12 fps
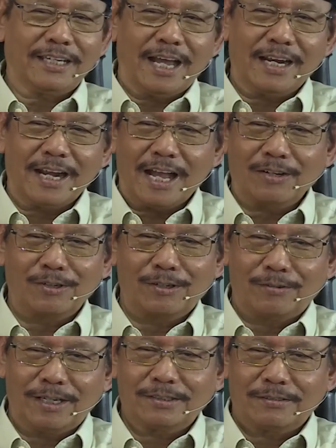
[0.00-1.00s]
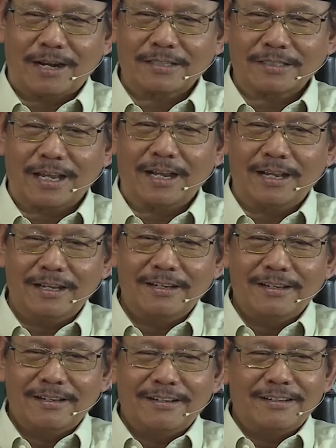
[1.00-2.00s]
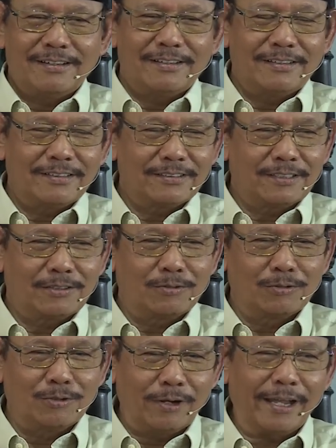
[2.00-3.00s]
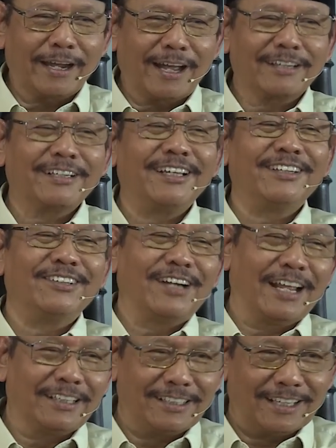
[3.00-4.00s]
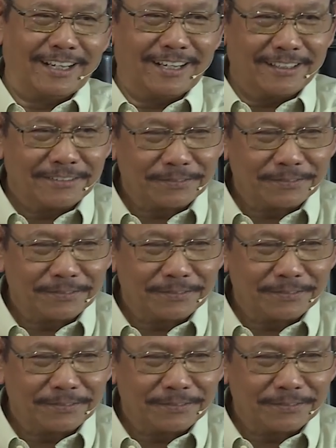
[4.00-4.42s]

ya anak kuwi wes rasa dikukuwe kan gitu nanti ya.